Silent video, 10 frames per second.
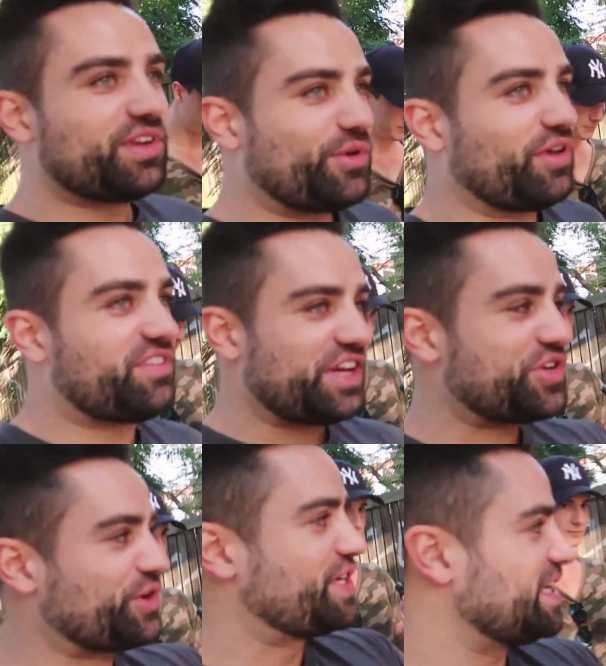sind immer noch sehr
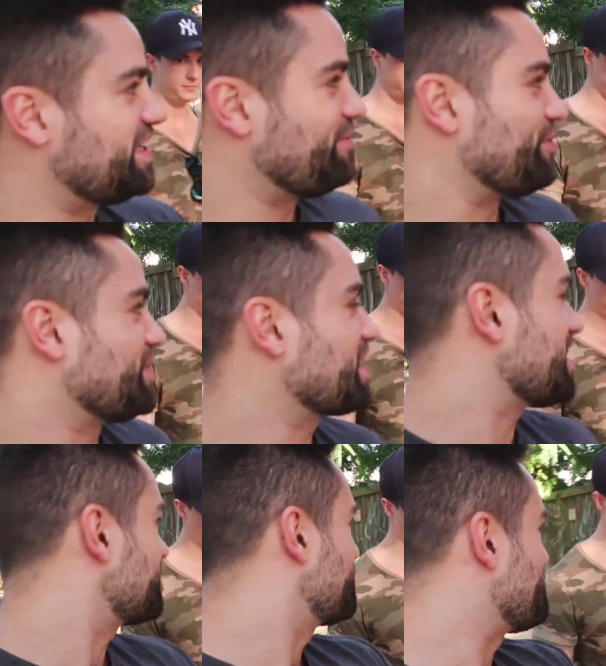schockiert hier von den
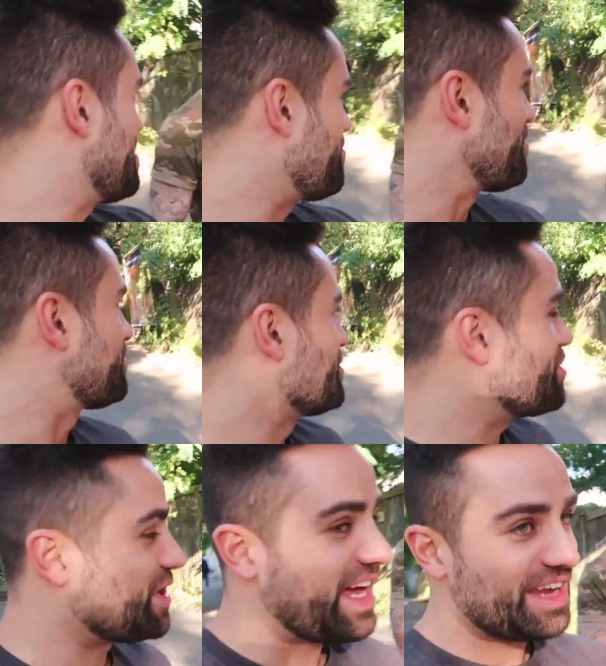Reaktionen beim Frozen
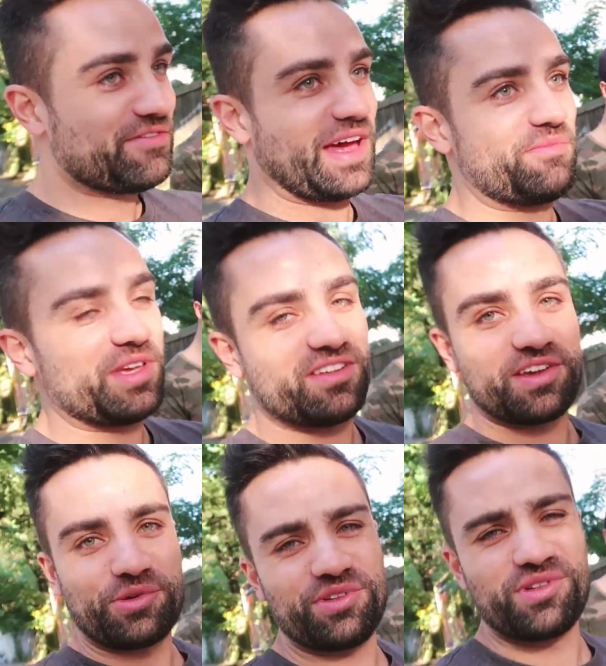Joghurt Laden. Wir haben
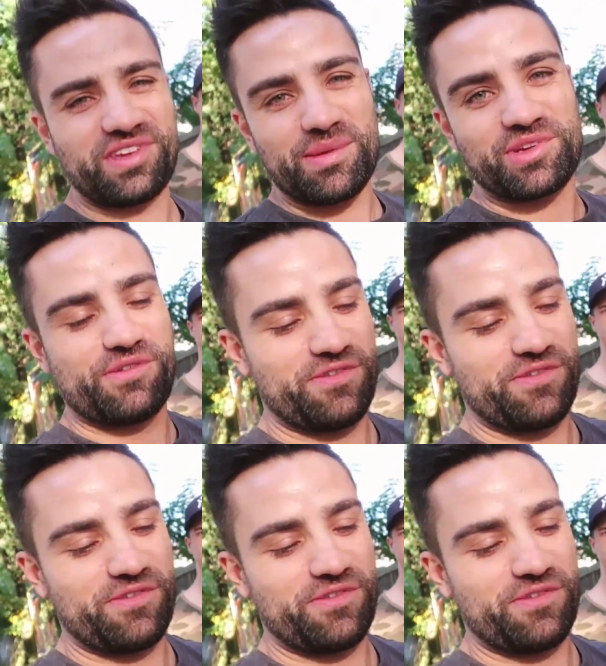tatsächlich uns nur selbst